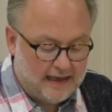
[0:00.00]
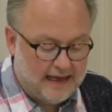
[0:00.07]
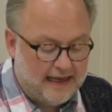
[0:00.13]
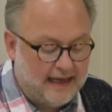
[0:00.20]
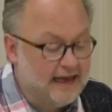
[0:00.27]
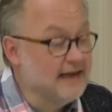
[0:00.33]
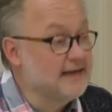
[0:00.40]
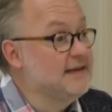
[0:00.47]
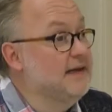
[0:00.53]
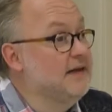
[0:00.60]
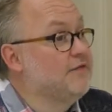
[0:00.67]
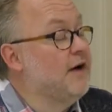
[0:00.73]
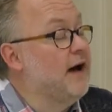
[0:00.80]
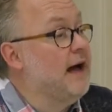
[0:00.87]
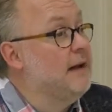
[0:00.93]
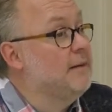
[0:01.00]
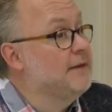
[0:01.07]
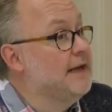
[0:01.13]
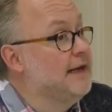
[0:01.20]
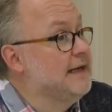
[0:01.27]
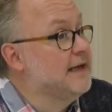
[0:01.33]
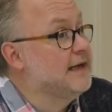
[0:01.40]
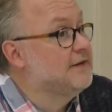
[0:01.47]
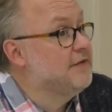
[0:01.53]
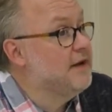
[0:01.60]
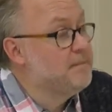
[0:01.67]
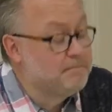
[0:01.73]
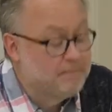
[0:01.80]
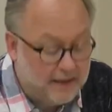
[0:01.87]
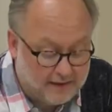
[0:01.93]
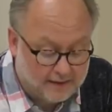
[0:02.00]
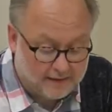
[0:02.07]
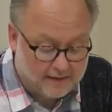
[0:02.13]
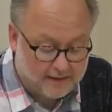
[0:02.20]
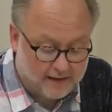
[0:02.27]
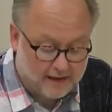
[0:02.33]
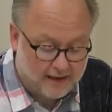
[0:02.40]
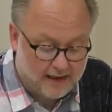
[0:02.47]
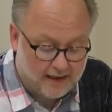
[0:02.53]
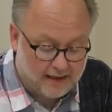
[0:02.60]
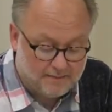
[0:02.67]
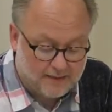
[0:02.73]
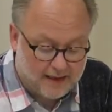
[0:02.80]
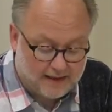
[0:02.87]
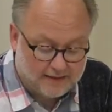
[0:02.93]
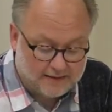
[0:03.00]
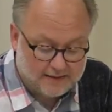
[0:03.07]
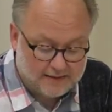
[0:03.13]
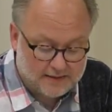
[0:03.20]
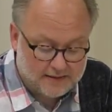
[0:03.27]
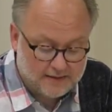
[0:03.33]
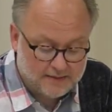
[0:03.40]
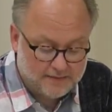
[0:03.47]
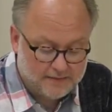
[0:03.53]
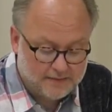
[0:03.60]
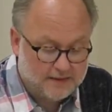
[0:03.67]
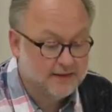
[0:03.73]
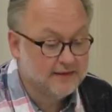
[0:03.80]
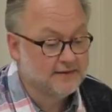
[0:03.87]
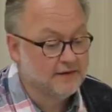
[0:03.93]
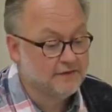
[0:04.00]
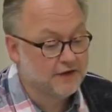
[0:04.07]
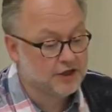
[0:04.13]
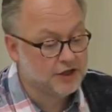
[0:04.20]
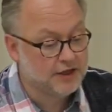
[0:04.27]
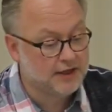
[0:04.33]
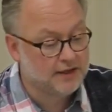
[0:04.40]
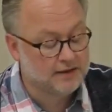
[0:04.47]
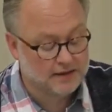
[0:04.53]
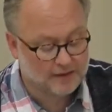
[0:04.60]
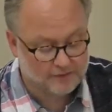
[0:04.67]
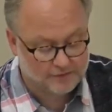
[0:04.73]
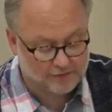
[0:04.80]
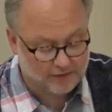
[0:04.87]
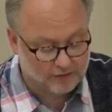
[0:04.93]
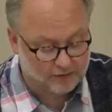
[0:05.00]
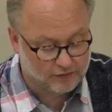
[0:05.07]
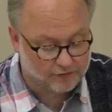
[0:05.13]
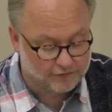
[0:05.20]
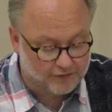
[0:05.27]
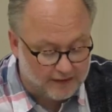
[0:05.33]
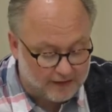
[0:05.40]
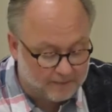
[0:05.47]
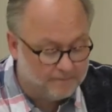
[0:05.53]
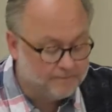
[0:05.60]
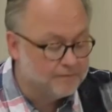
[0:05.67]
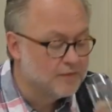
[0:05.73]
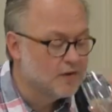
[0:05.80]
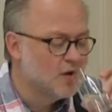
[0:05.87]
Er sieht vor allen Dingen das verbindende Element dieser verschiedenen Philosophien